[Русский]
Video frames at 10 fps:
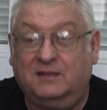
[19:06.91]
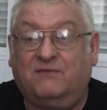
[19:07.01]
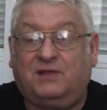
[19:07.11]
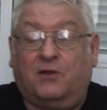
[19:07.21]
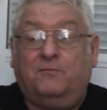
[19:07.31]

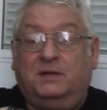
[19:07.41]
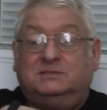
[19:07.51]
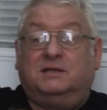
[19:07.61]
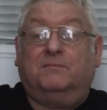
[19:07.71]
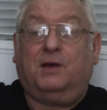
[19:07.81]
На втором
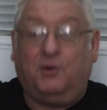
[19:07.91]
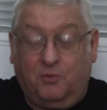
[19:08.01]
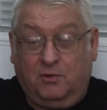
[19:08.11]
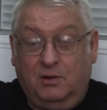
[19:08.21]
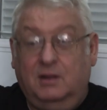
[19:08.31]
месте
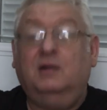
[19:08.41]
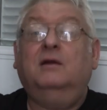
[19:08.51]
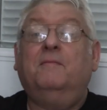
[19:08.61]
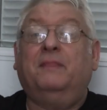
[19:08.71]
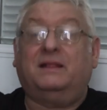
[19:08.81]
МГУ,
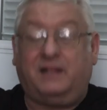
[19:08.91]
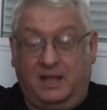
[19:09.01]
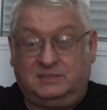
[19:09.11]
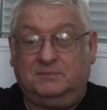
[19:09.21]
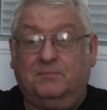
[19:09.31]
на
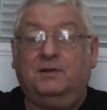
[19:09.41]
третьем